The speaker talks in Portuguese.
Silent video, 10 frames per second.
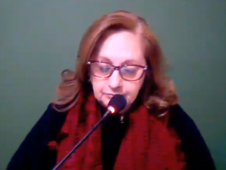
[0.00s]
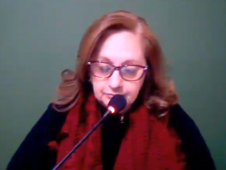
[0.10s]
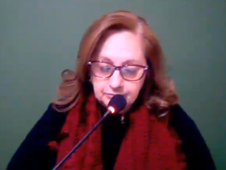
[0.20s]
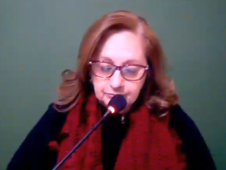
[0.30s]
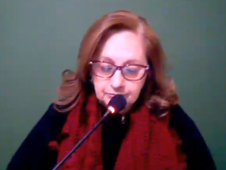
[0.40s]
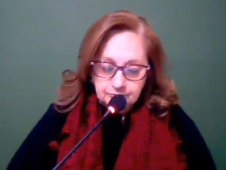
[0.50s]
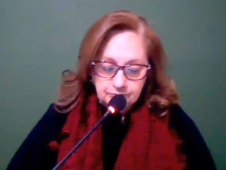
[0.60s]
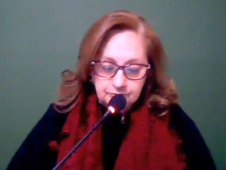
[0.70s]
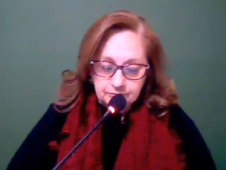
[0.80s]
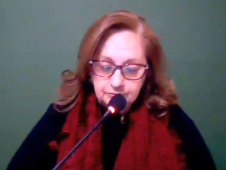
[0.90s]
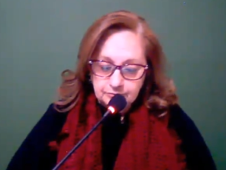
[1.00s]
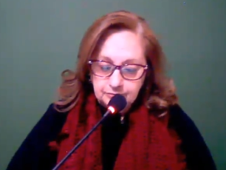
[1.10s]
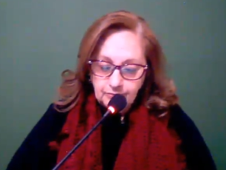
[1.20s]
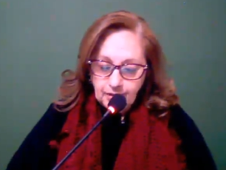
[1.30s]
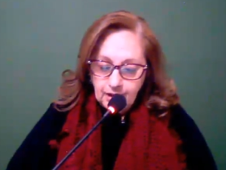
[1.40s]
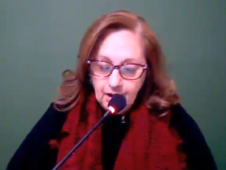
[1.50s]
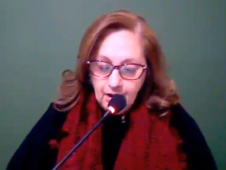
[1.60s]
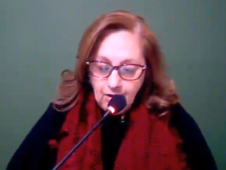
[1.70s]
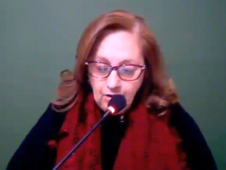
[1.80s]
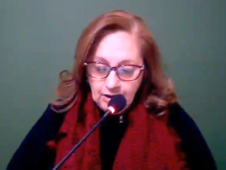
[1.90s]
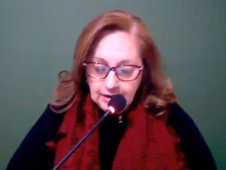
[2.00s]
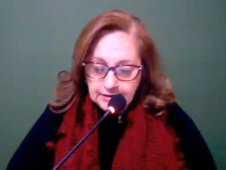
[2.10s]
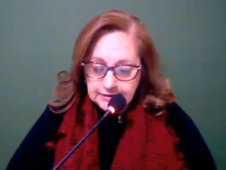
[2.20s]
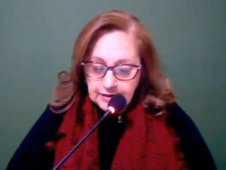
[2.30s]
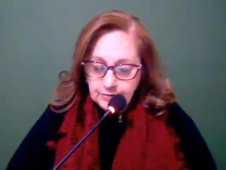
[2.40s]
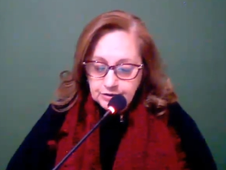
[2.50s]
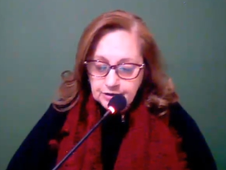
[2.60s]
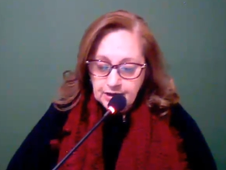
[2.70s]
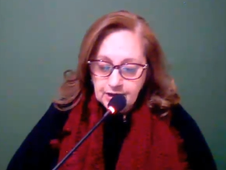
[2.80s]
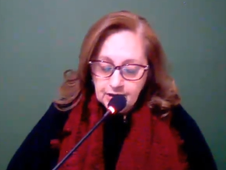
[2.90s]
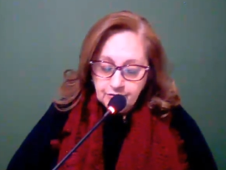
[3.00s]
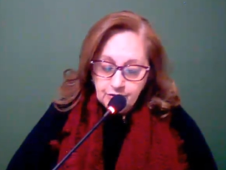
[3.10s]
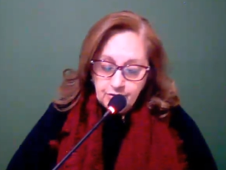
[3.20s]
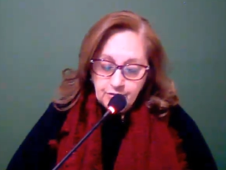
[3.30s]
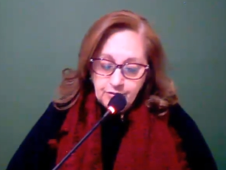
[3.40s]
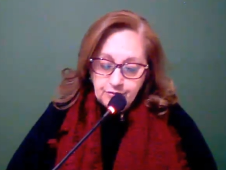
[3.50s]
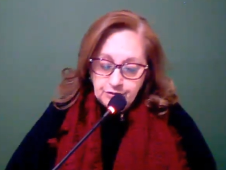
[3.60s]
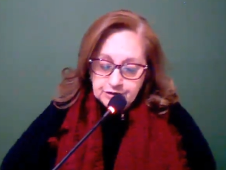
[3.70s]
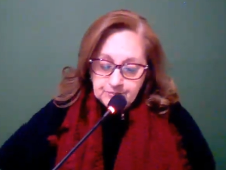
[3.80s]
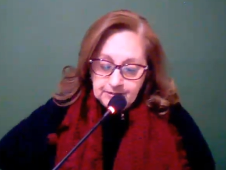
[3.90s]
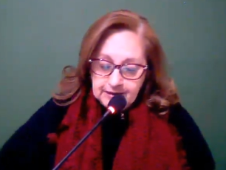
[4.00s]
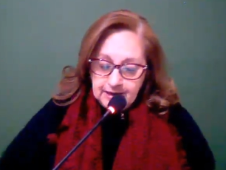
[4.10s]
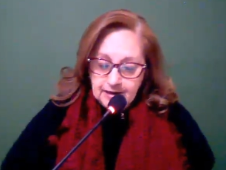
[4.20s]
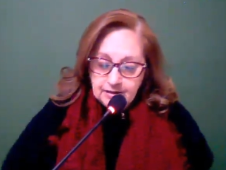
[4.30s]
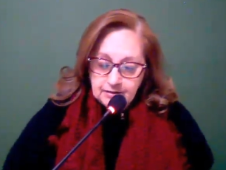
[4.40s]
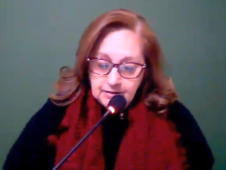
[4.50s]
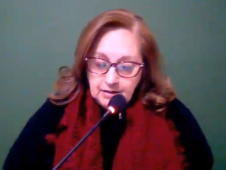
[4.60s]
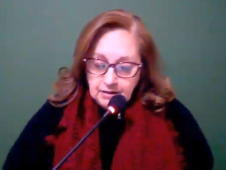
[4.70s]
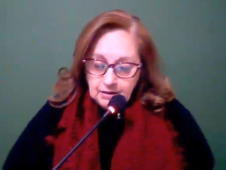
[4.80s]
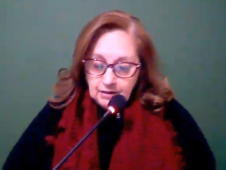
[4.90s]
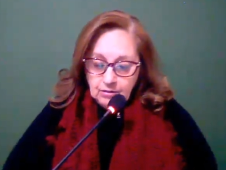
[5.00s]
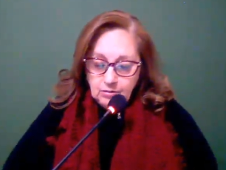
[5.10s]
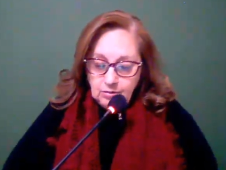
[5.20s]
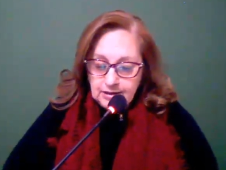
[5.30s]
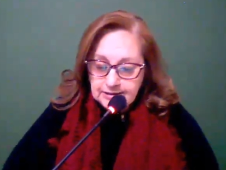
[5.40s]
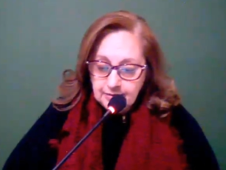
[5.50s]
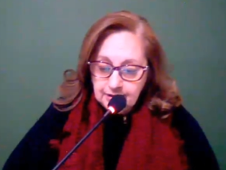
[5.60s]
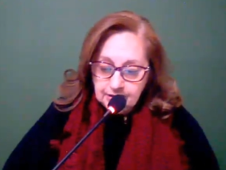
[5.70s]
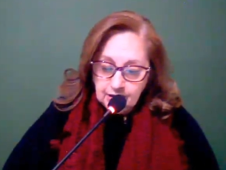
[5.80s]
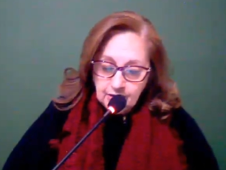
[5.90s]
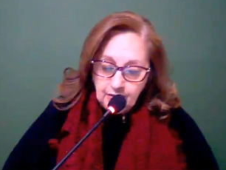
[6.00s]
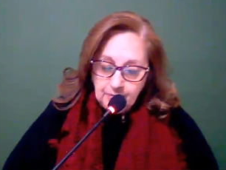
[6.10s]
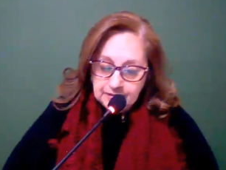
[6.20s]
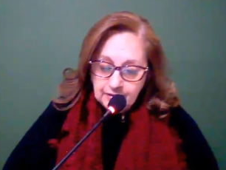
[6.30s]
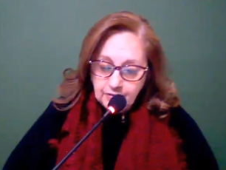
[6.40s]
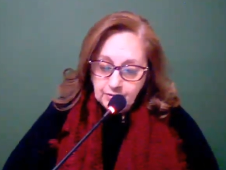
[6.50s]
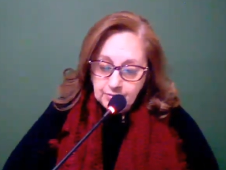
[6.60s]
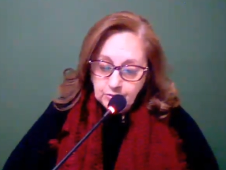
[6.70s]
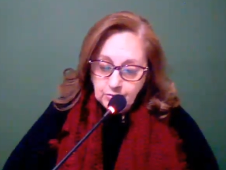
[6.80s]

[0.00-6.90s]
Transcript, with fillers: Uhum. Olha, estamos. É, vou, vou te explicar o lançamento da nova plataforma do